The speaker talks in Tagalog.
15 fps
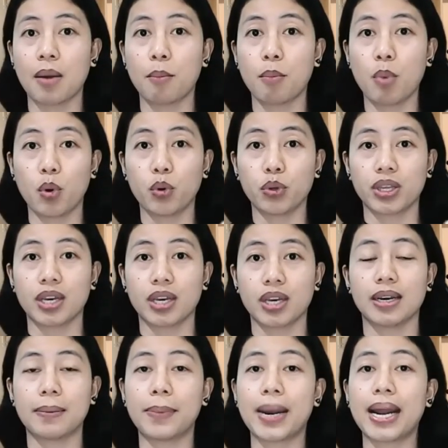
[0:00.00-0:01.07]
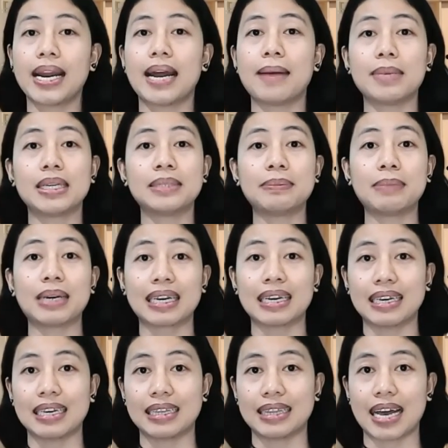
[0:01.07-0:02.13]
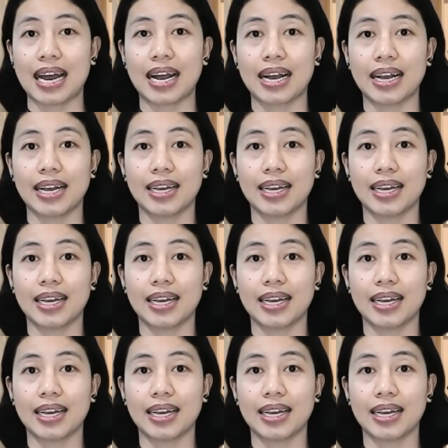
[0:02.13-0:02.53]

both para mas makikita